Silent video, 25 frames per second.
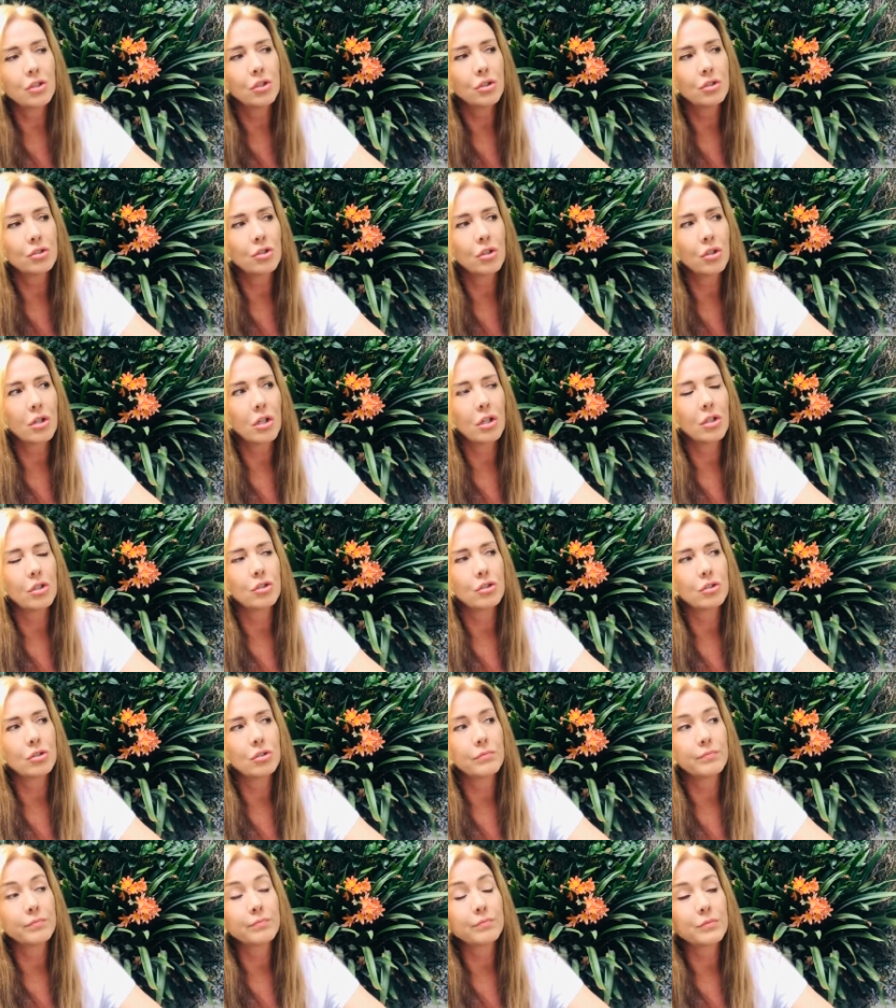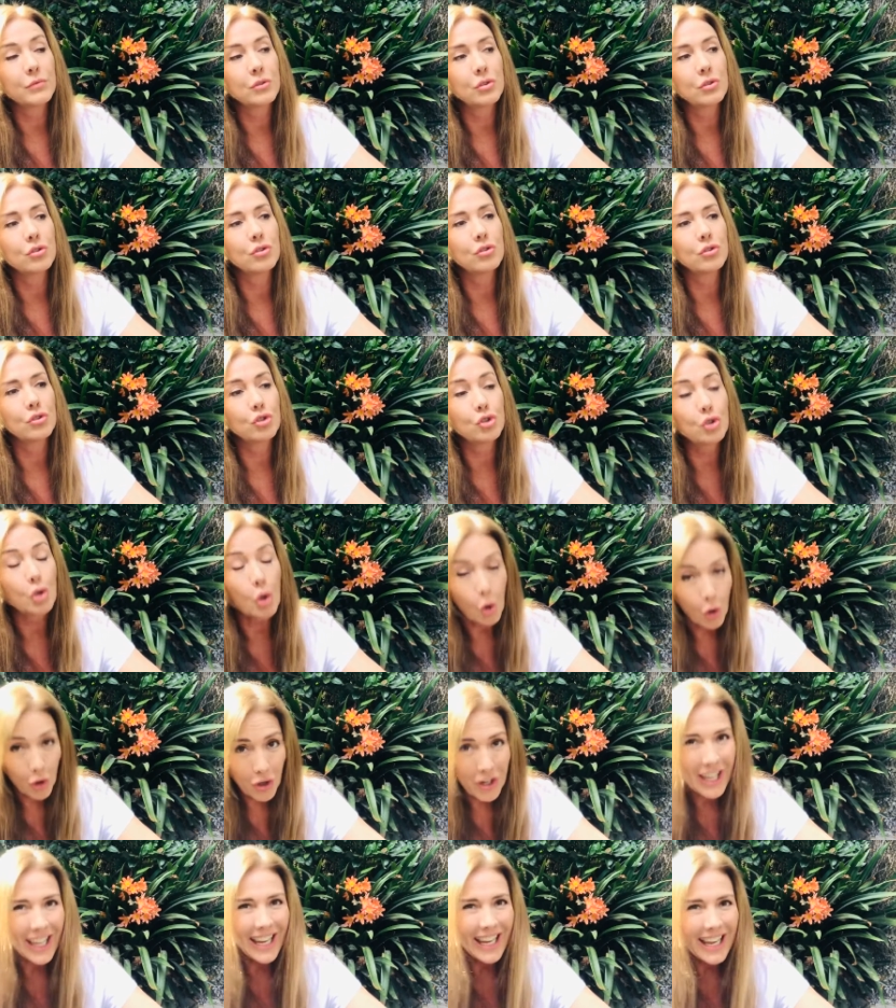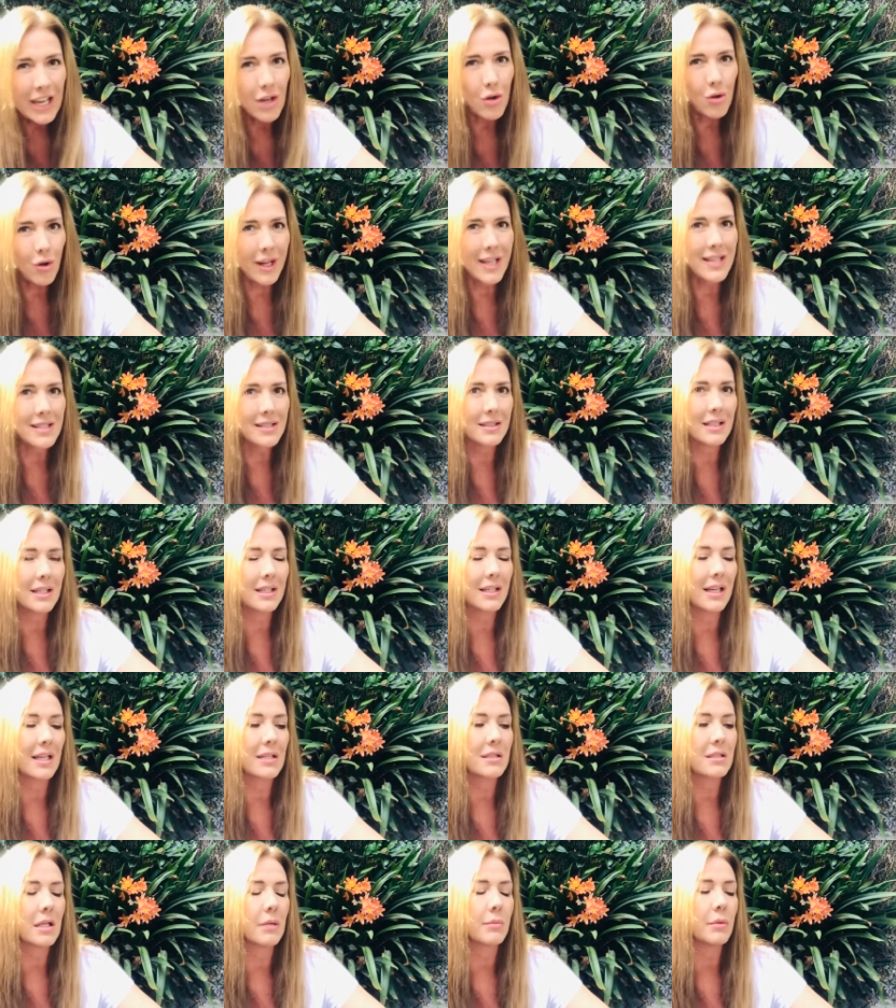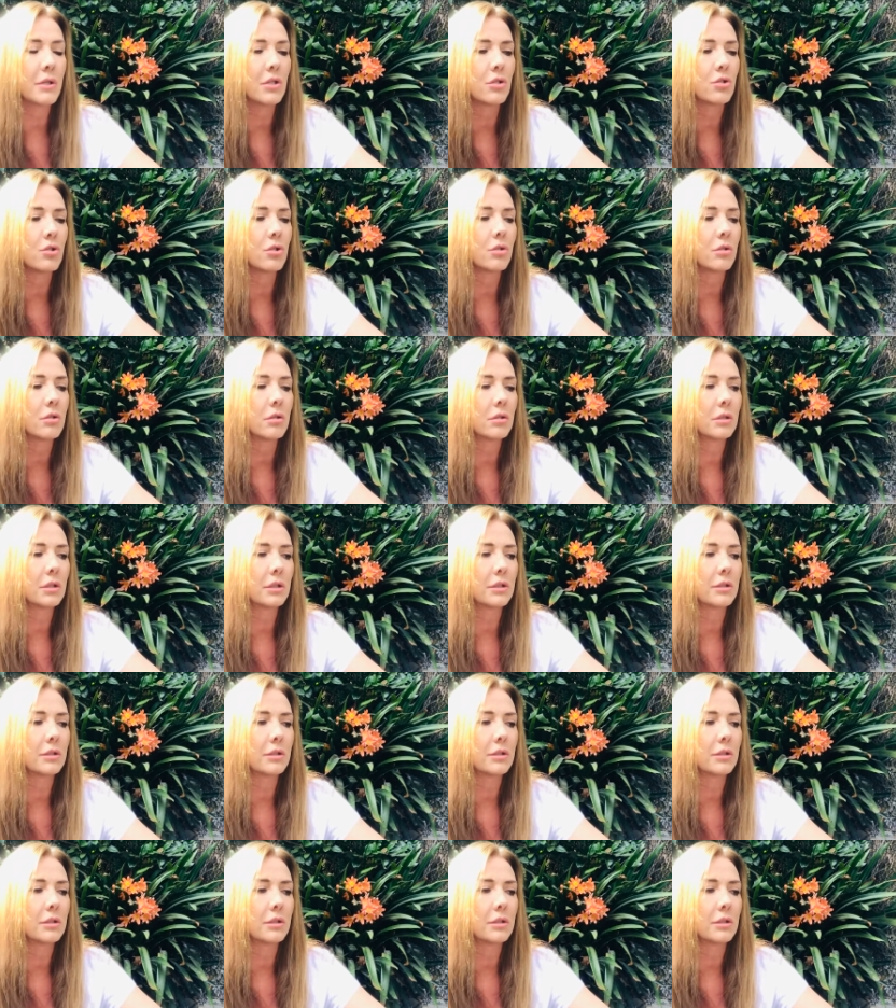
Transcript: yo, yo creo que este, que este bicho,